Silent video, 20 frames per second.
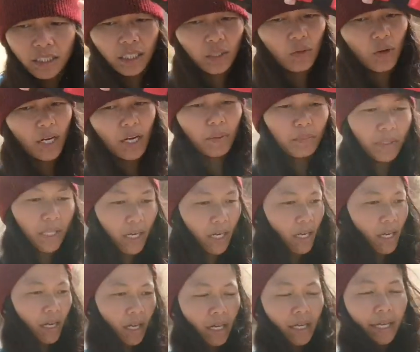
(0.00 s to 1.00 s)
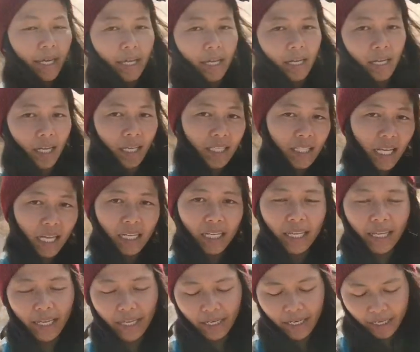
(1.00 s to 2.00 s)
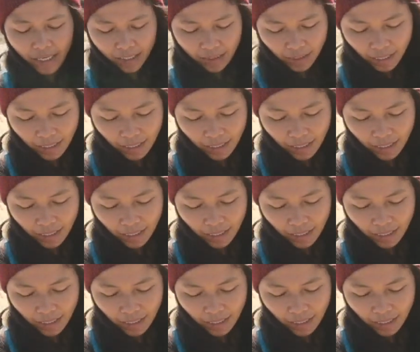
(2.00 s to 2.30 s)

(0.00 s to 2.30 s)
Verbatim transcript: ko alam talaga ang area, exactly area